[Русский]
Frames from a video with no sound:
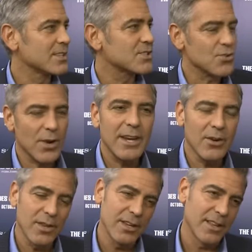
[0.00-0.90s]
потом
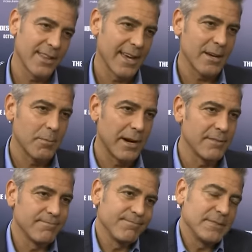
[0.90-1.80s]
учишься себя
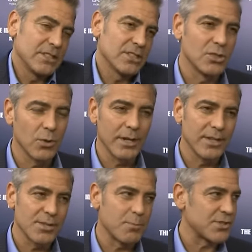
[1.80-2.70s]
укращать,
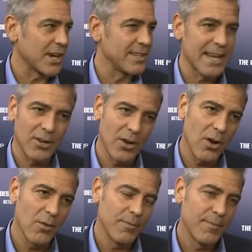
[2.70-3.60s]
понимая, что в глазах других
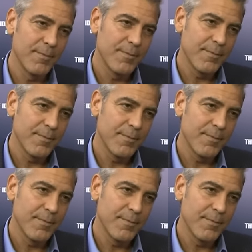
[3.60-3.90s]
ты будешь